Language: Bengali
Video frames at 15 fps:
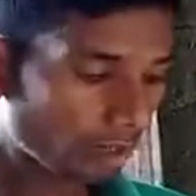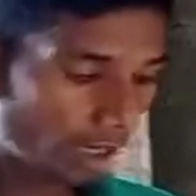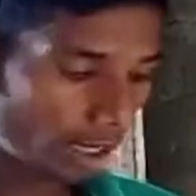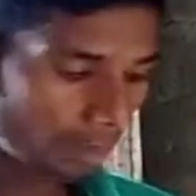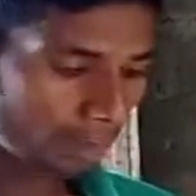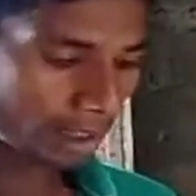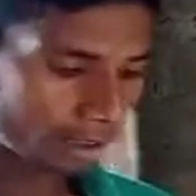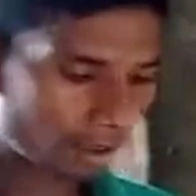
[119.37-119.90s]

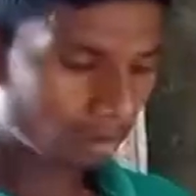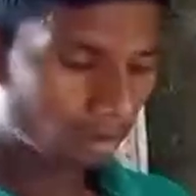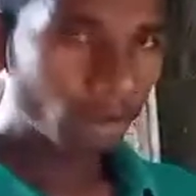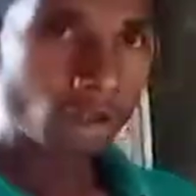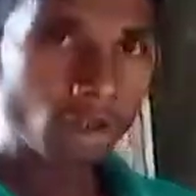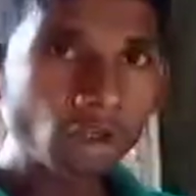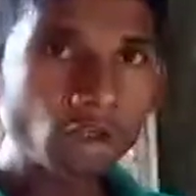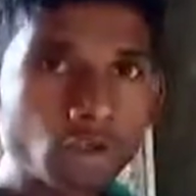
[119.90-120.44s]
আবার
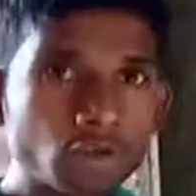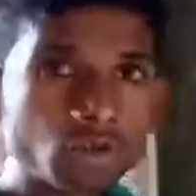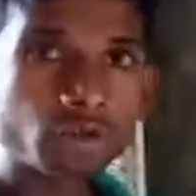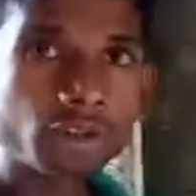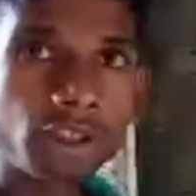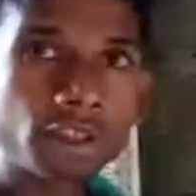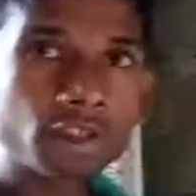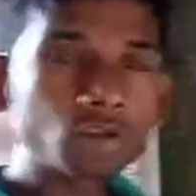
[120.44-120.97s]
যদি
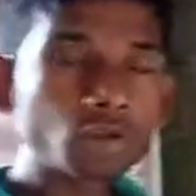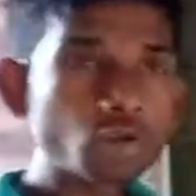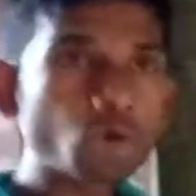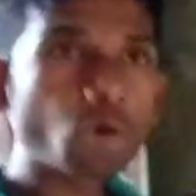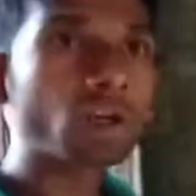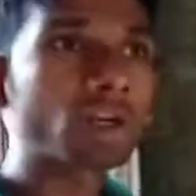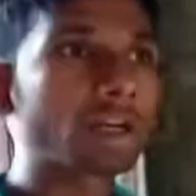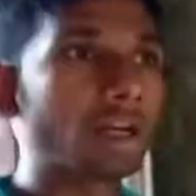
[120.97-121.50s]

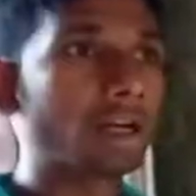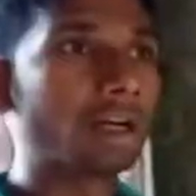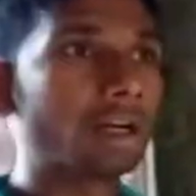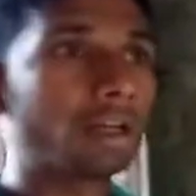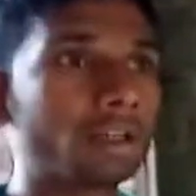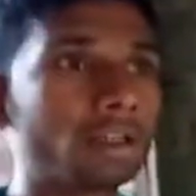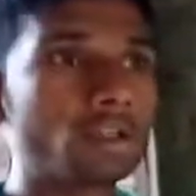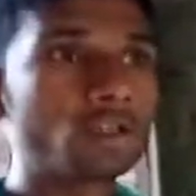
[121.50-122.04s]
চরখা
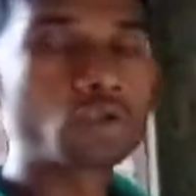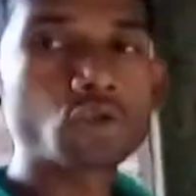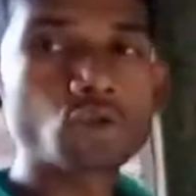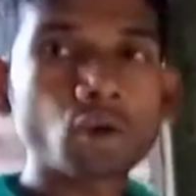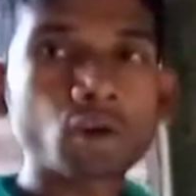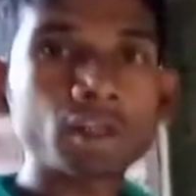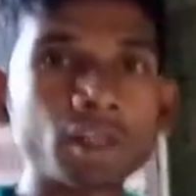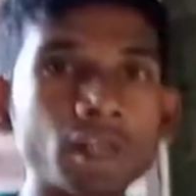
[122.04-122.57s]
চরকার